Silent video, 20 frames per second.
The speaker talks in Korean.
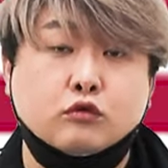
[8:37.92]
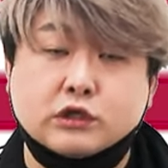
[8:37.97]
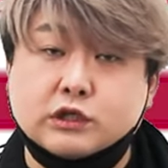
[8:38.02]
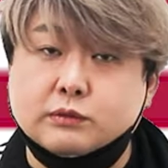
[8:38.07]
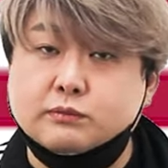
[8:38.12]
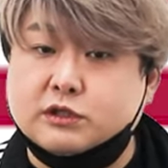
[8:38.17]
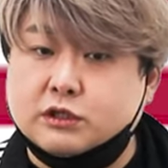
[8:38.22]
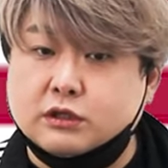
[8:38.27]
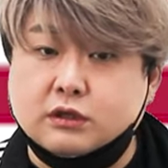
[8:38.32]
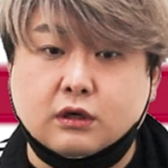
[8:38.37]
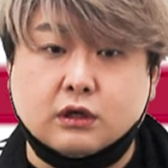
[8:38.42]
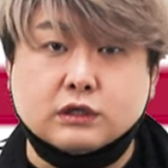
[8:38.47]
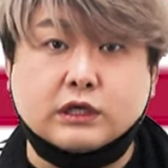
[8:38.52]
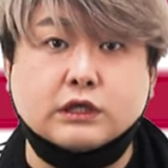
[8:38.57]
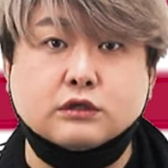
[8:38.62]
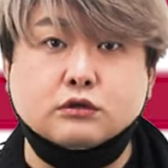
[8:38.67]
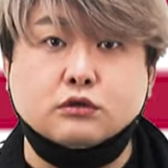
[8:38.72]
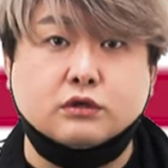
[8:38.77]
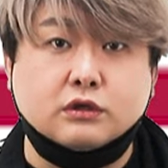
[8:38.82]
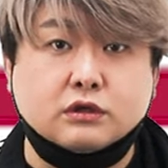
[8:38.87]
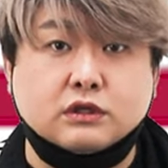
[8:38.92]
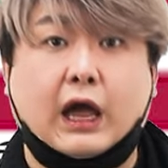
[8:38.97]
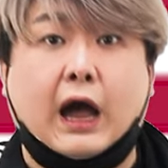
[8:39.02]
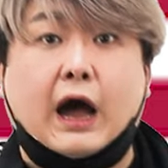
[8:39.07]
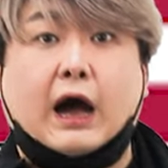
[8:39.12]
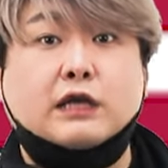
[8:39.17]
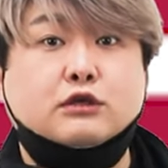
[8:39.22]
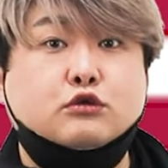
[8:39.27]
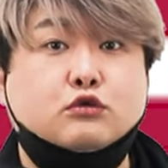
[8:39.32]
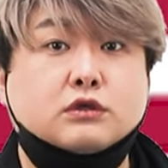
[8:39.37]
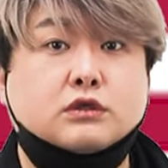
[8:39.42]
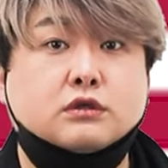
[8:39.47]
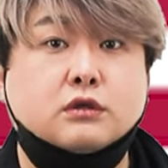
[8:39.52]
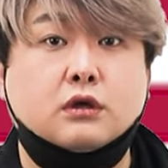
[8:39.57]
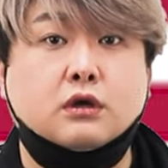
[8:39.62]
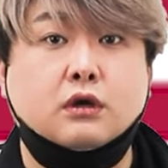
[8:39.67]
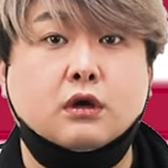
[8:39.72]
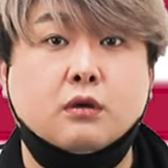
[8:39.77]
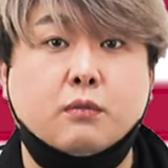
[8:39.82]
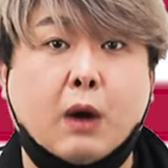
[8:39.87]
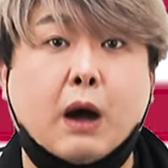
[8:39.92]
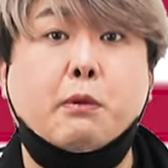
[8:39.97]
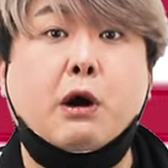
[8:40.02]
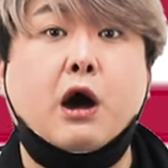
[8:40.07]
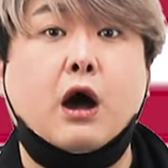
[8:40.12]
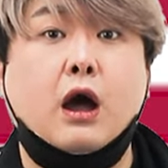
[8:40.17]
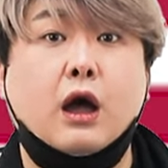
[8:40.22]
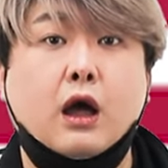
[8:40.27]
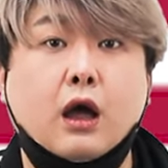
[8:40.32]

우리 지금 증거 사진도 이거 다 가지고 있어. 봐봐.